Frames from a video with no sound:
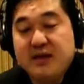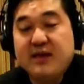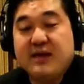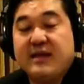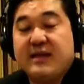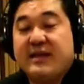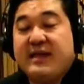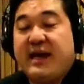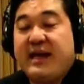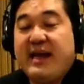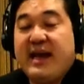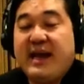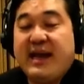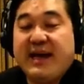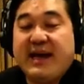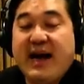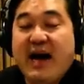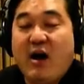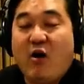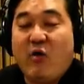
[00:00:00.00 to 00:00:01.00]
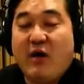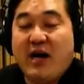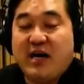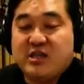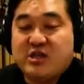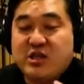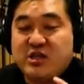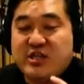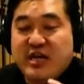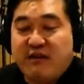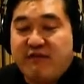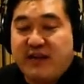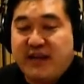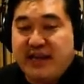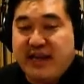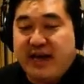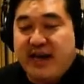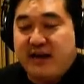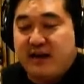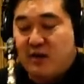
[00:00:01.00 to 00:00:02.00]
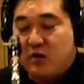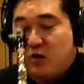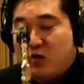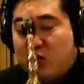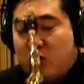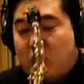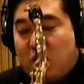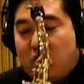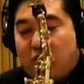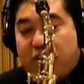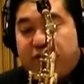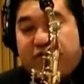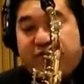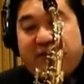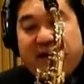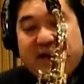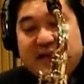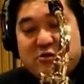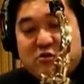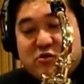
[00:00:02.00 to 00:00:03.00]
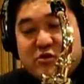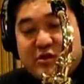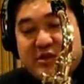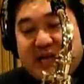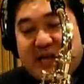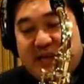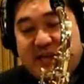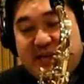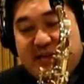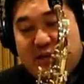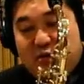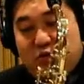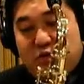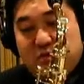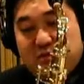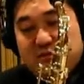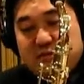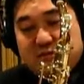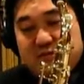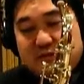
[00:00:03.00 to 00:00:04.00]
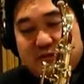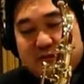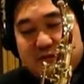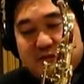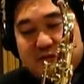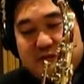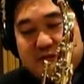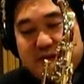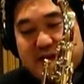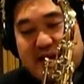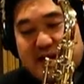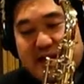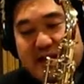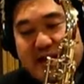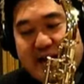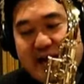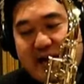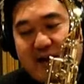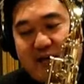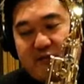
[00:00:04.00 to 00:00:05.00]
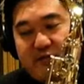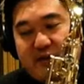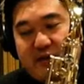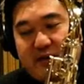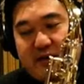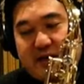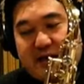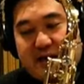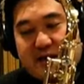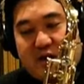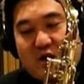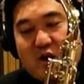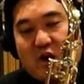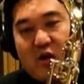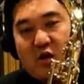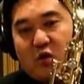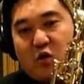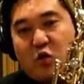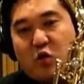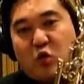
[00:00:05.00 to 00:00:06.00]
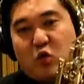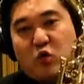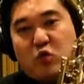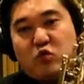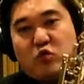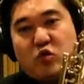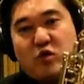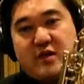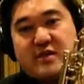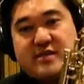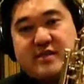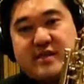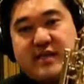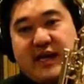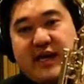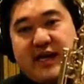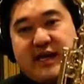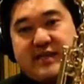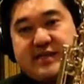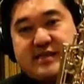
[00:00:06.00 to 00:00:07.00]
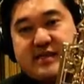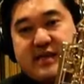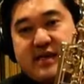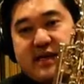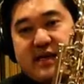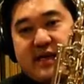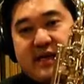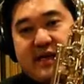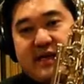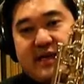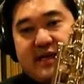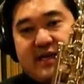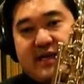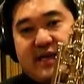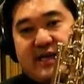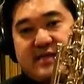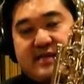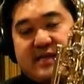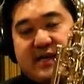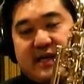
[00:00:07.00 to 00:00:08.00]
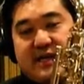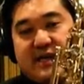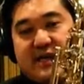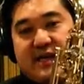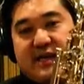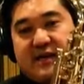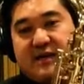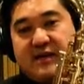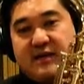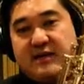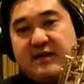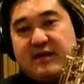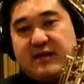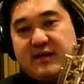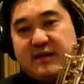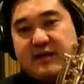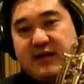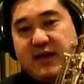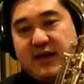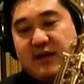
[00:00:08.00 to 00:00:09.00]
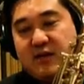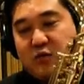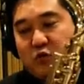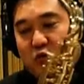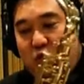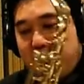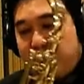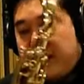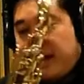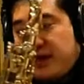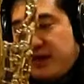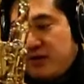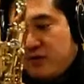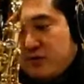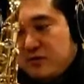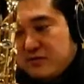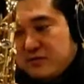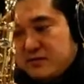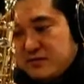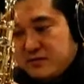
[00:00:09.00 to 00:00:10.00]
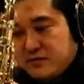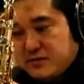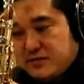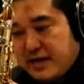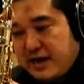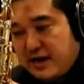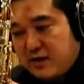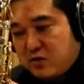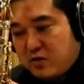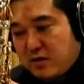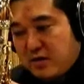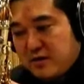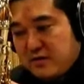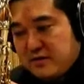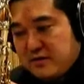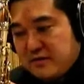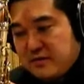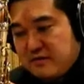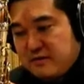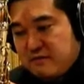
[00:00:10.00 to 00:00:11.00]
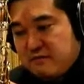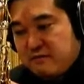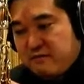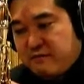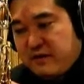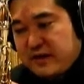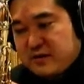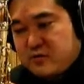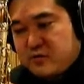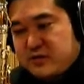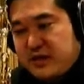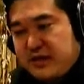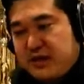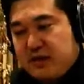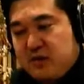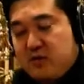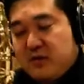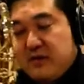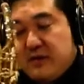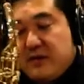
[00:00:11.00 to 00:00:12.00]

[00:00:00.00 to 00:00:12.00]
Daí é legal a gente afinar com Fá sustenido, né? Grave, aqui ó, um, dois, três, e esse aqui, né? Do meio, certo? Ó, Fá sustenido.